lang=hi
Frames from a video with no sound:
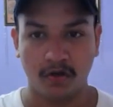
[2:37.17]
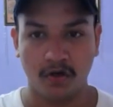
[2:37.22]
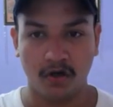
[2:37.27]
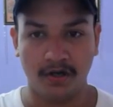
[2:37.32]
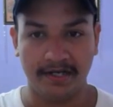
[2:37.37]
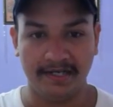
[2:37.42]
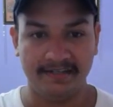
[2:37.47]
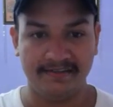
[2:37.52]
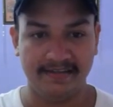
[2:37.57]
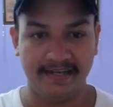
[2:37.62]

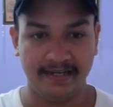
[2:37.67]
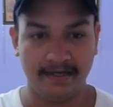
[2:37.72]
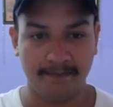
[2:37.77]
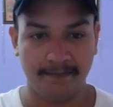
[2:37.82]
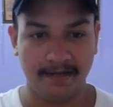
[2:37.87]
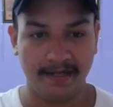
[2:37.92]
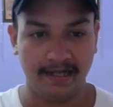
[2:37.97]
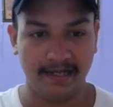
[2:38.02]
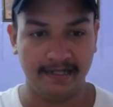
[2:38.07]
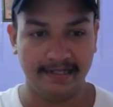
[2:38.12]
और इसे
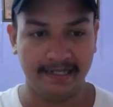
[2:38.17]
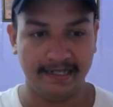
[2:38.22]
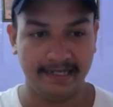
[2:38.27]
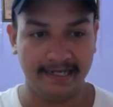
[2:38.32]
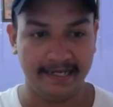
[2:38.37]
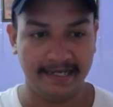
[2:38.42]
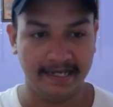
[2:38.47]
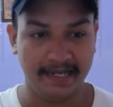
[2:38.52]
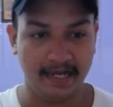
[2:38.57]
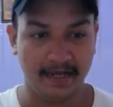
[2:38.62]
हम डाल देते
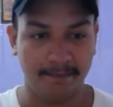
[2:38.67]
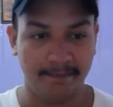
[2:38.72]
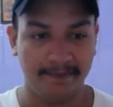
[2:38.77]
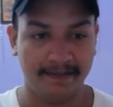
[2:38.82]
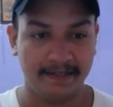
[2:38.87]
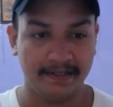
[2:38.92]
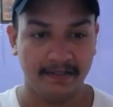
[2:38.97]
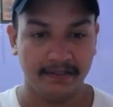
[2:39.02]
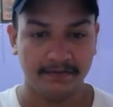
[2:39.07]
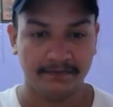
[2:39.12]
हैं यहाँ
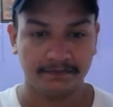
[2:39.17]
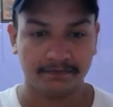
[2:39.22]
पर